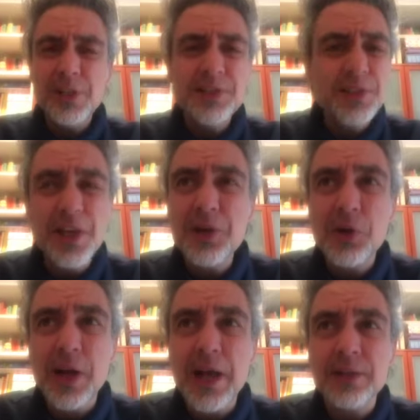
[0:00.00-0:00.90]
desiderio
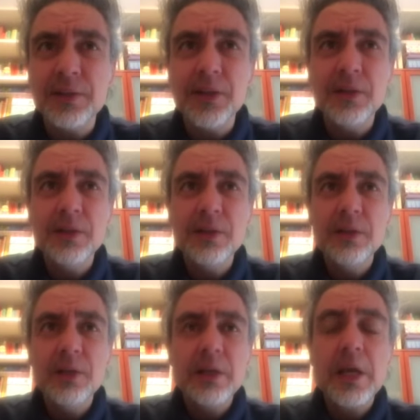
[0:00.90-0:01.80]
grande,
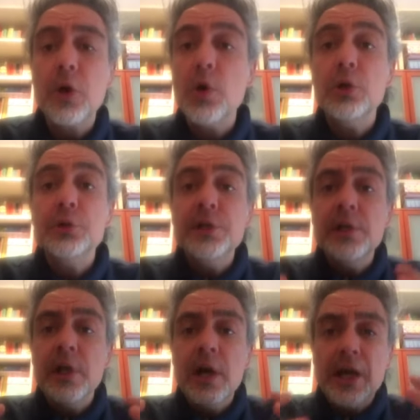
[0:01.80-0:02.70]
che è quello
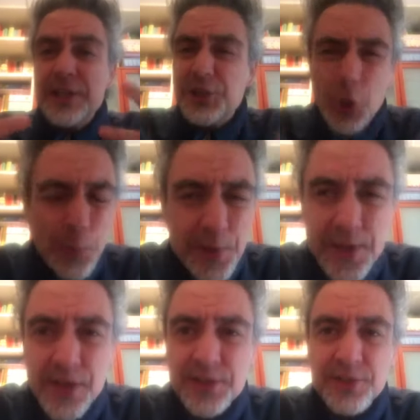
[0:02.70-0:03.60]
di
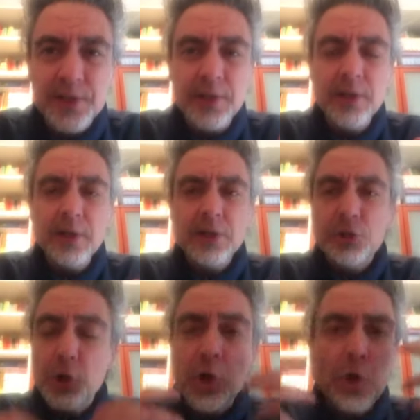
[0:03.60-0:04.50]
riscoprirsi
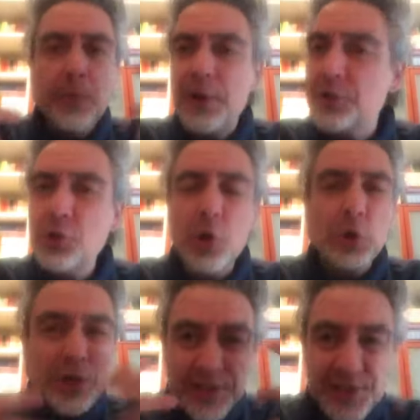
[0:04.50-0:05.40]
giorno per
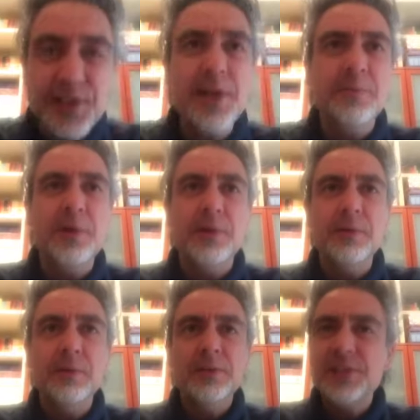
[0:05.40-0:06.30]
giorno insieme,
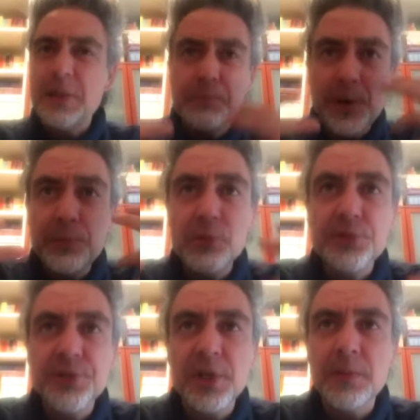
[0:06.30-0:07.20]
sempre più
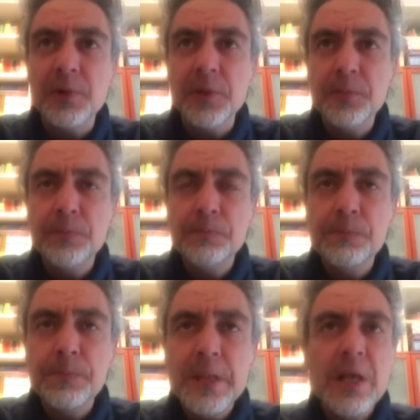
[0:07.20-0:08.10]
insieme.
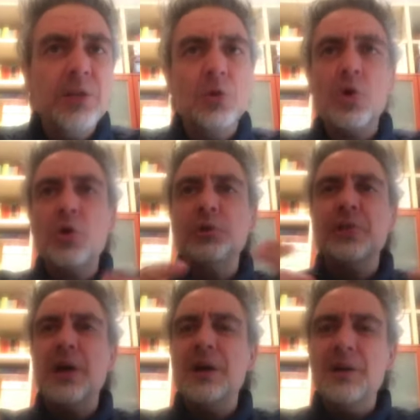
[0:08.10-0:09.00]
Non
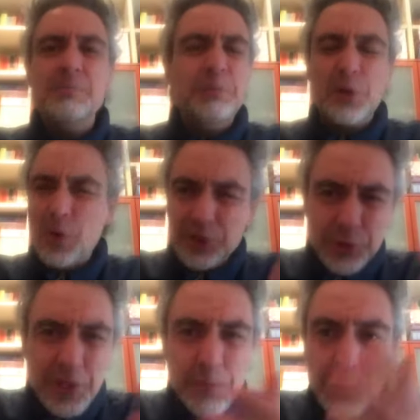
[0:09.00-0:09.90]
conta per
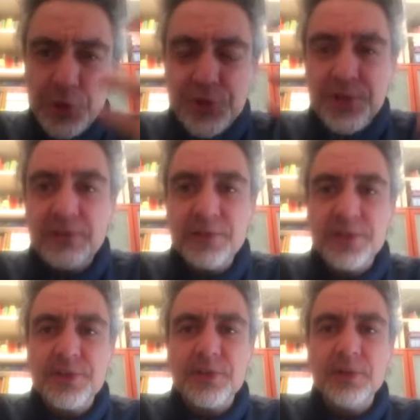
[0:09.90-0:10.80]
quanto tempo ci si è
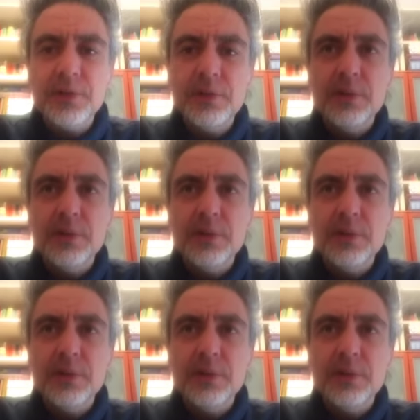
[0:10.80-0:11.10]
visti,